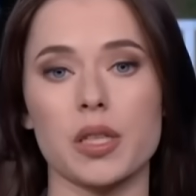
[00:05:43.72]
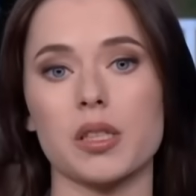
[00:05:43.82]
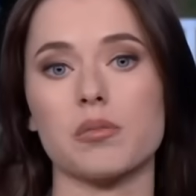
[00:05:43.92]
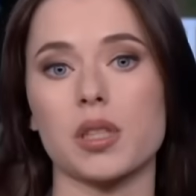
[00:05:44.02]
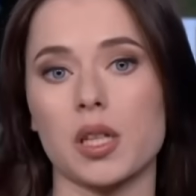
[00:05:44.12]

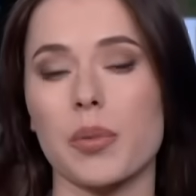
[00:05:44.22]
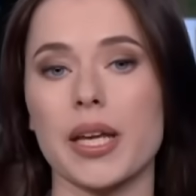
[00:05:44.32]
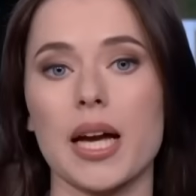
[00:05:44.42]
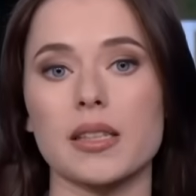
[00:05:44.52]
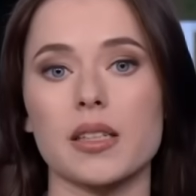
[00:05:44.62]
При
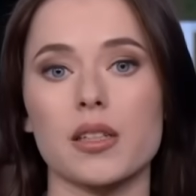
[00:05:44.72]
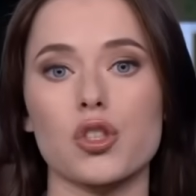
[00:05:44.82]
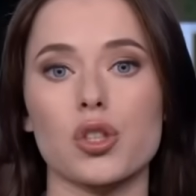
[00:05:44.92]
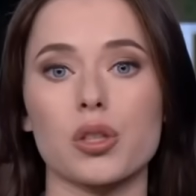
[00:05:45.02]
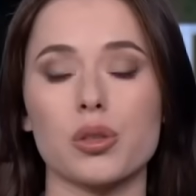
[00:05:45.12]
благоприятной
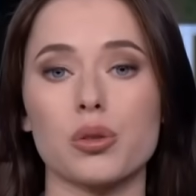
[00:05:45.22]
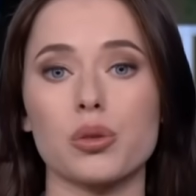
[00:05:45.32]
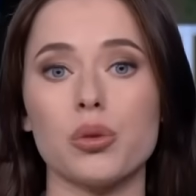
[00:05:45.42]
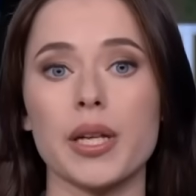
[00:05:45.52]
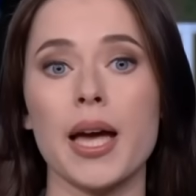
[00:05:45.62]
рыночной
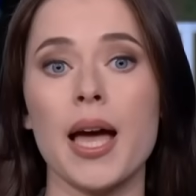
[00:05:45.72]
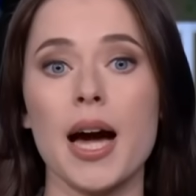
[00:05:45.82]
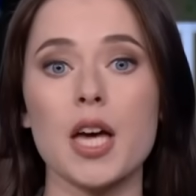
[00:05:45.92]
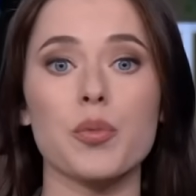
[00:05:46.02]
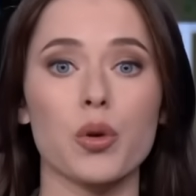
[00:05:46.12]
конъюнктуре
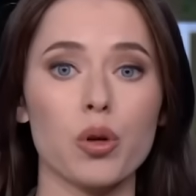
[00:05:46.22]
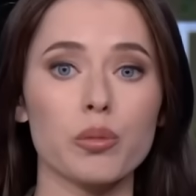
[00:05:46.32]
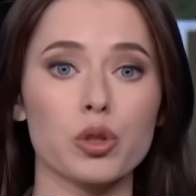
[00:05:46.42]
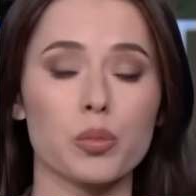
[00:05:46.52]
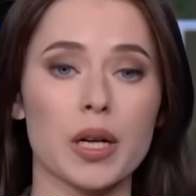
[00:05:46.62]
IPO
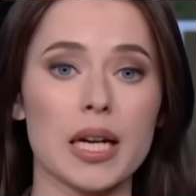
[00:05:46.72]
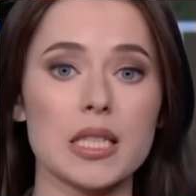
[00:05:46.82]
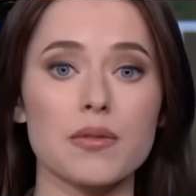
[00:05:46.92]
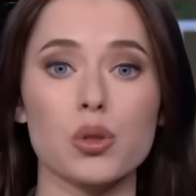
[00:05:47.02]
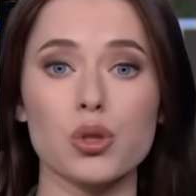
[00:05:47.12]
будут
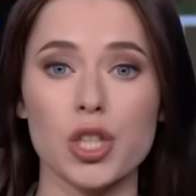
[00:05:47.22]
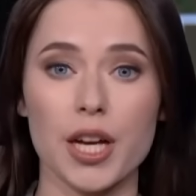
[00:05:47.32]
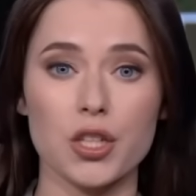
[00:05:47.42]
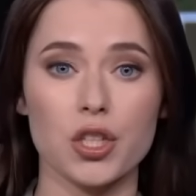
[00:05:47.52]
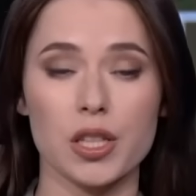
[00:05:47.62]
проходить все
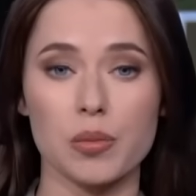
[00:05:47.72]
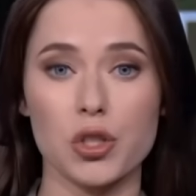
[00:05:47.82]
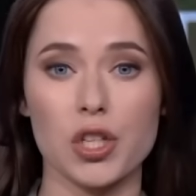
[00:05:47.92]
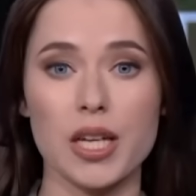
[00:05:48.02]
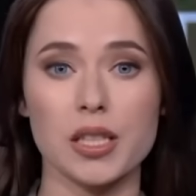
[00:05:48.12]
чаще,
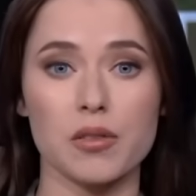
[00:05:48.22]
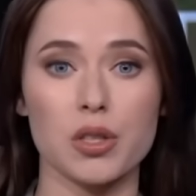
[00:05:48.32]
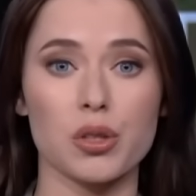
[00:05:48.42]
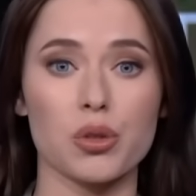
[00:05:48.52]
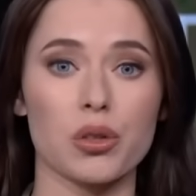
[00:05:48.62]
отмечает
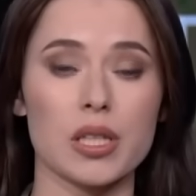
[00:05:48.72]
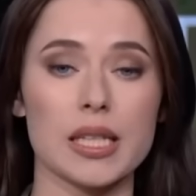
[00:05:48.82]
инвестиционный